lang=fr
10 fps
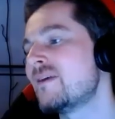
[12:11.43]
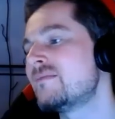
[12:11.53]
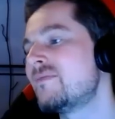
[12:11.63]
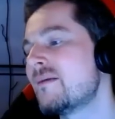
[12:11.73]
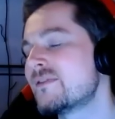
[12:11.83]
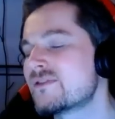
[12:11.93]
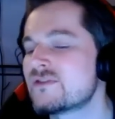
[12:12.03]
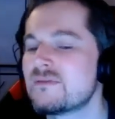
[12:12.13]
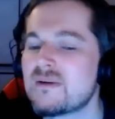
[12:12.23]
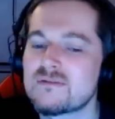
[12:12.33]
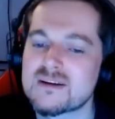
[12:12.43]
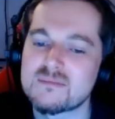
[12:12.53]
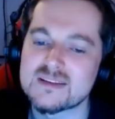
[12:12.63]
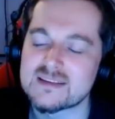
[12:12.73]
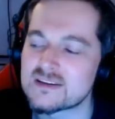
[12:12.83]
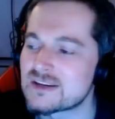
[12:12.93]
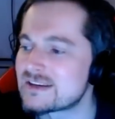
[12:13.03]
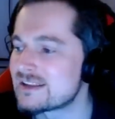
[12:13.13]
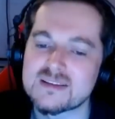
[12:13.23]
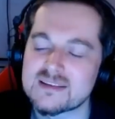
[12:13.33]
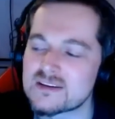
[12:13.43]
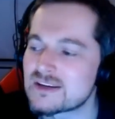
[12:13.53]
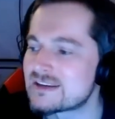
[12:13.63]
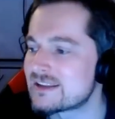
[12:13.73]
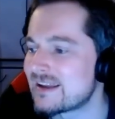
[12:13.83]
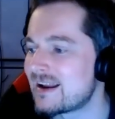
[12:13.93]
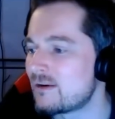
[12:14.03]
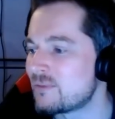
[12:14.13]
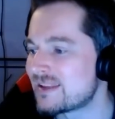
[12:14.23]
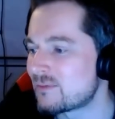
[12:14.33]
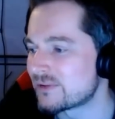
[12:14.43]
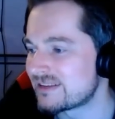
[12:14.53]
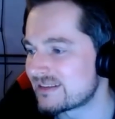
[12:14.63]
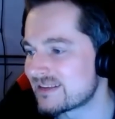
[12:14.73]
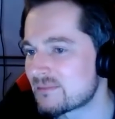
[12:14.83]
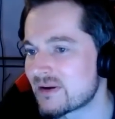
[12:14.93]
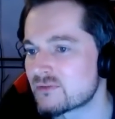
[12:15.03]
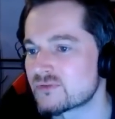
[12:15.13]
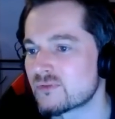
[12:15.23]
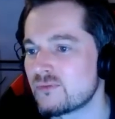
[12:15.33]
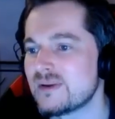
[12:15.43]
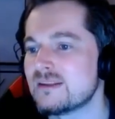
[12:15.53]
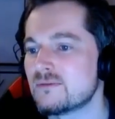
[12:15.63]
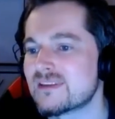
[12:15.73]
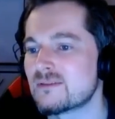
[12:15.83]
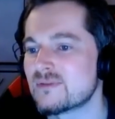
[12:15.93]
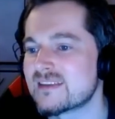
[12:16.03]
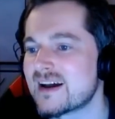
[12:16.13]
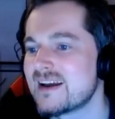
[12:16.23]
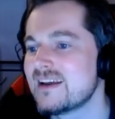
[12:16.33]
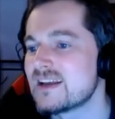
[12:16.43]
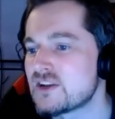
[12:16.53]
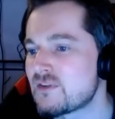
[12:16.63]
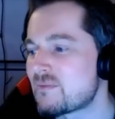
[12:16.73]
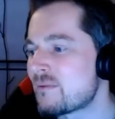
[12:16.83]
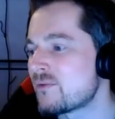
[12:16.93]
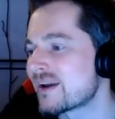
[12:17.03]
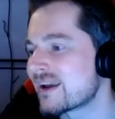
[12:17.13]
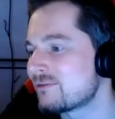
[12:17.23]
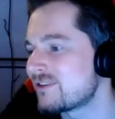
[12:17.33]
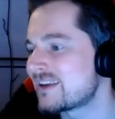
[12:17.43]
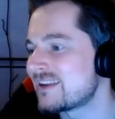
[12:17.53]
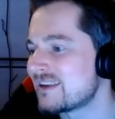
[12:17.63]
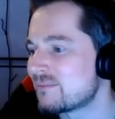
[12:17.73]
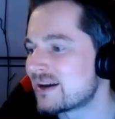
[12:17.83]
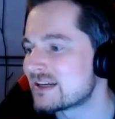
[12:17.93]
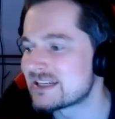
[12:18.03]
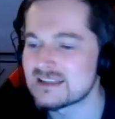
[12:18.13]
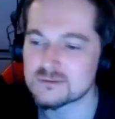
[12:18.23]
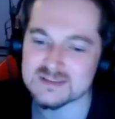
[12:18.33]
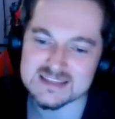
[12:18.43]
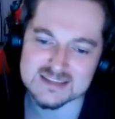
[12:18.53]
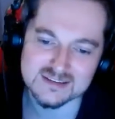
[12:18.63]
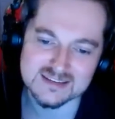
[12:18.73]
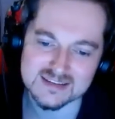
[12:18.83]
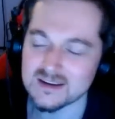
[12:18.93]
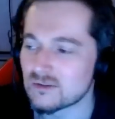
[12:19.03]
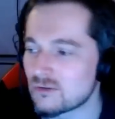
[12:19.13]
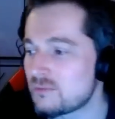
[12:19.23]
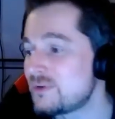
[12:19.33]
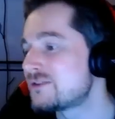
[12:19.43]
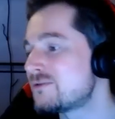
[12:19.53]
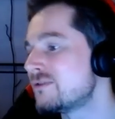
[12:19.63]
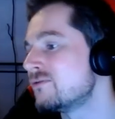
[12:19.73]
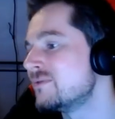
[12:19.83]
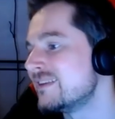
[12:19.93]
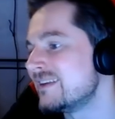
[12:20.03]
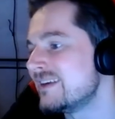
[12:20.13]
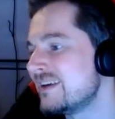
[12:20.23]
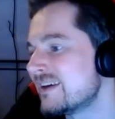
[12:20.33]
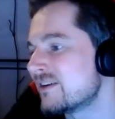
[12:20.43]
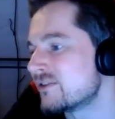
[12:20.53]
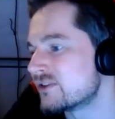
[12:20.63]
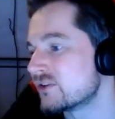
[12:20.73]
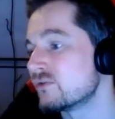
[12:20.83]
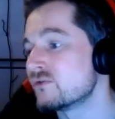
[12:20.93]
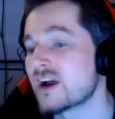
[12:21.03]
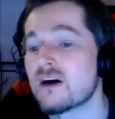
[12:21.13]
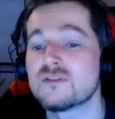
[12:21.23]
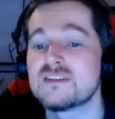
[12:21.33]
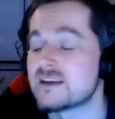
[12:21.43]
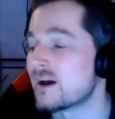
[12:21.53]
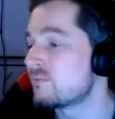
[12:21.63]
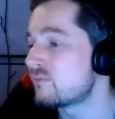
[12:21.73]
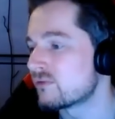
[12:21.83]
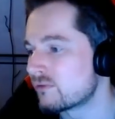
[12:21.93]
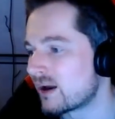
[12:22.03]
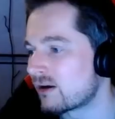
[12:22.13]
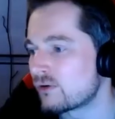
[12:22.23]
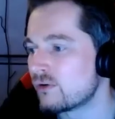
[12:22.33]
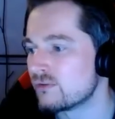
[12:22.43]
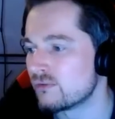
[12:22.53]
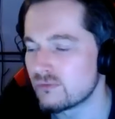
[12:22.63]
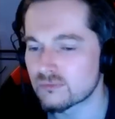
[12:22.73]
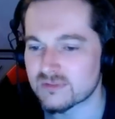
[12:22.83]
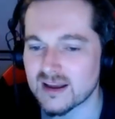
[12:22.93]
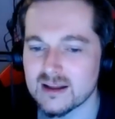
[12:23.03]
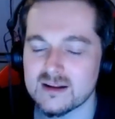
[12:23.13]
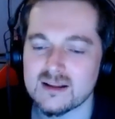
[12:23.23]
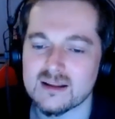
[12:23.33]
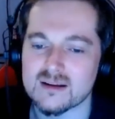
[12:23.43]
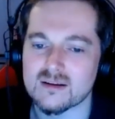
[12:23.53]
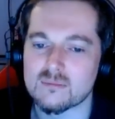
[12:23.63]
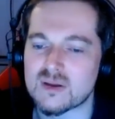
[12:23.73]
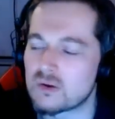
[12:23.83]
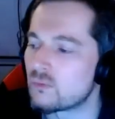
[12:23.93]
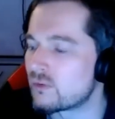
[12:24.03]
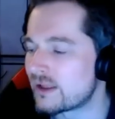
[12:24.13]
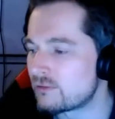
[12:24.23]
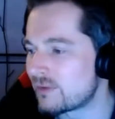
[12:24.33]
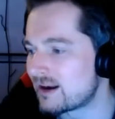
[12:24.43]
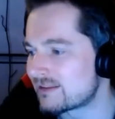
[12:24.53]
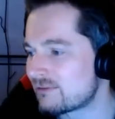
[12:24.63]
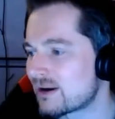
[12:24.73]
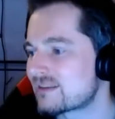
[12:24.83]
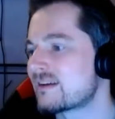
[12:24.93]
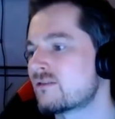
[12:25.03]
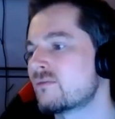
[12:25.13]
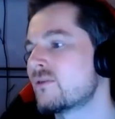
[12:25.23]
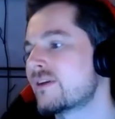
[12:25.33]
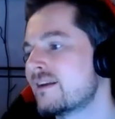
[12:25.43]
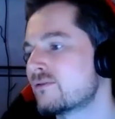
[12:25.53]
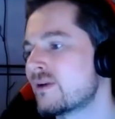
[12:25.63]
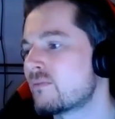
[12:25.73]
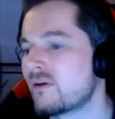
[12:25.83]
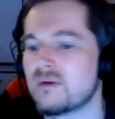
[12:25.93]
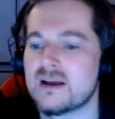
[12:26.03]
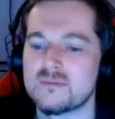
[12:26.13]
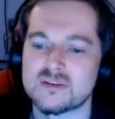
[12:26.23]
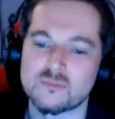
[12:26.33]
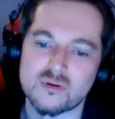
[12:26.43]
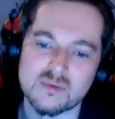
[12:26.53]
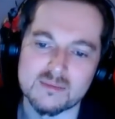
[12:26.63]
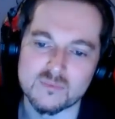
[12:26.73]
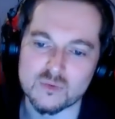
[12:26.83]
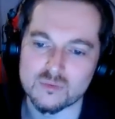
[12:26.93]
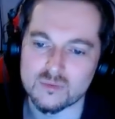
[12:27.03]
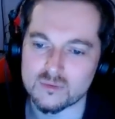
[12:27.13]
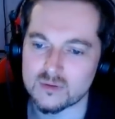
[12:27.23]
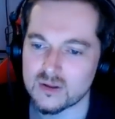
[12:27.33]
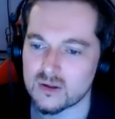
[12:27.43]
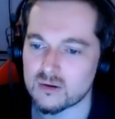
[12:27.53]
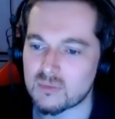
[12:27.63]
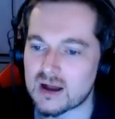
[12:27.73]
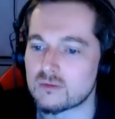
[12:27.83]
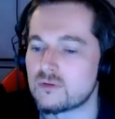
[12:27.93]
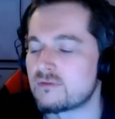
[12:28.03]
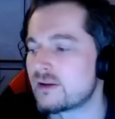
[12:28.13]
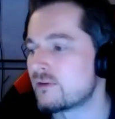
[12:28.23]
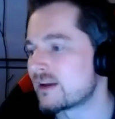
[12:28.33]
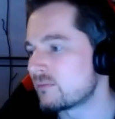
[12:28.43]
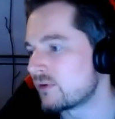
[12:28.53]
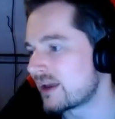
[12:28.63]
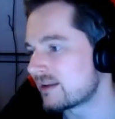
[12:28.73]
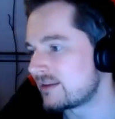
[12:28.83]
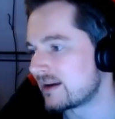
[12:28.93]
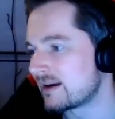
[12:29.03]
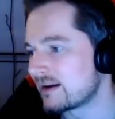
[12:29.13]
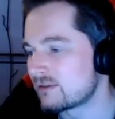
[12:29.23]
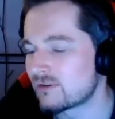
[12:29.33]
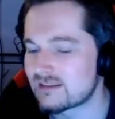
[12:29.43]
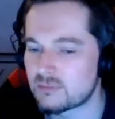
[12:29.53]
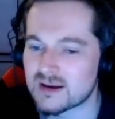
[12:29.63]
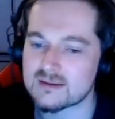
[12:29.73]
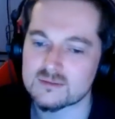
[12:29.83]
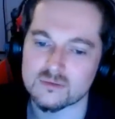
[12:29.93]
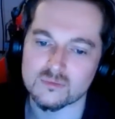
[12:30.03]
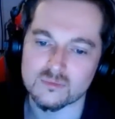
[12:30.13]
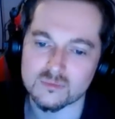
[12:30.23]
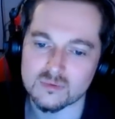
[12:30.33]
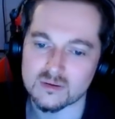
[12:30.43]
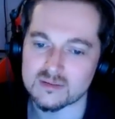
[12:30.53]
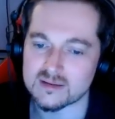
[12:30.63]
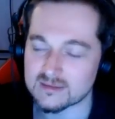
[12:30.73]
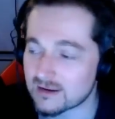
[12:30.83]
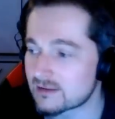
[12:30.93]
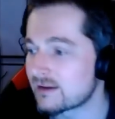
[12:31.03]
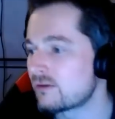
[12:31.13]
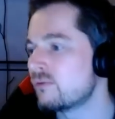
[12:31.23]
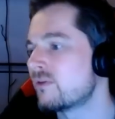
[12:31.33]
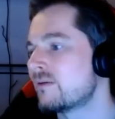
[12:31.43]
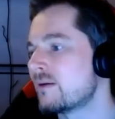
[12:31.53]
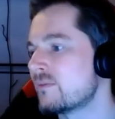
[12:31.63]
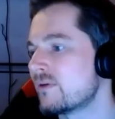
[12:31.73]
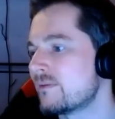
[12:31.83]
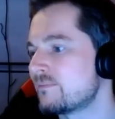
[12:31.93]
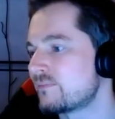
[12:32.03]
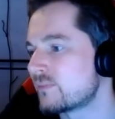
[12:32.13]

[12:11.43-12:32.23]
Non, mais je répète pas parce que je vais pas vous répéter. J'étais à l'hôpital pour des examens aujourd'hui, tout ça, tout ça. Je vais pas mourir, vous inquiétez pas. J'ai des soucis de santé depuis que je suis tout petit. Euh, j'ai un handicap, euh, voilà, reconnu, tout ça. Euh, mais on a du mal à savoir exactement quels sont les problèmes. J'ai des problèmes de, pas bah, des fois de rythme cardiaque, de respiration, des très très gros problèmes